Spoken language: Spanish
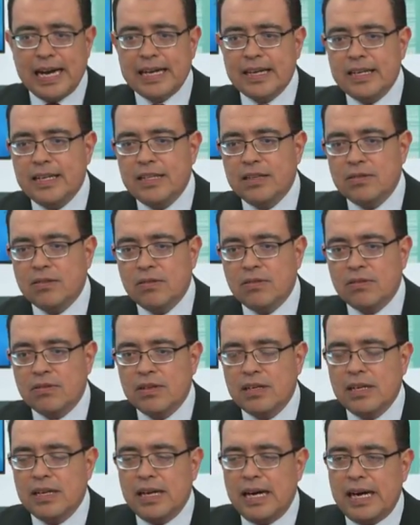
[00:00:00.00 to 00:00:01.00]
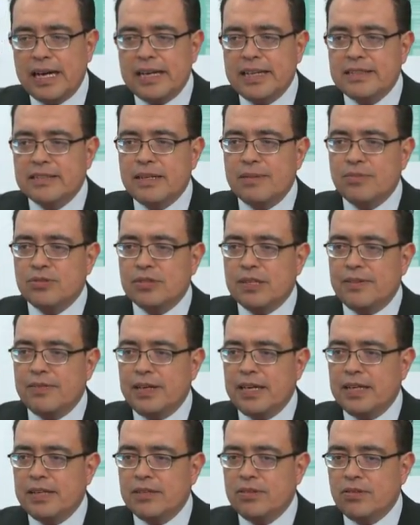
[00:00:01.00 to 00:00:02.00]
Aquí no, aquí
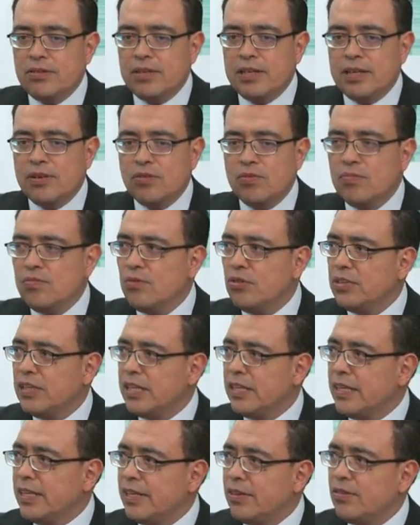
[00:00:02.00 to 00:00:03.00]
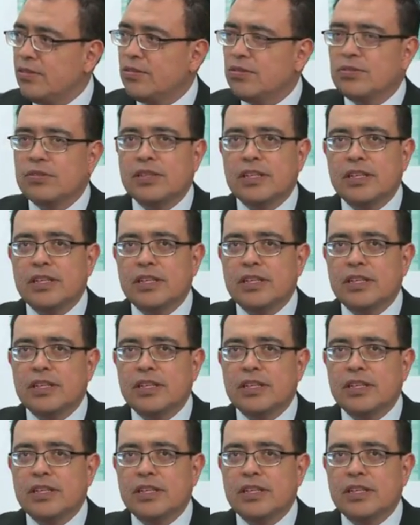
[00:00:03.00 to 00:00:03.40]
estamos hablando de un monedero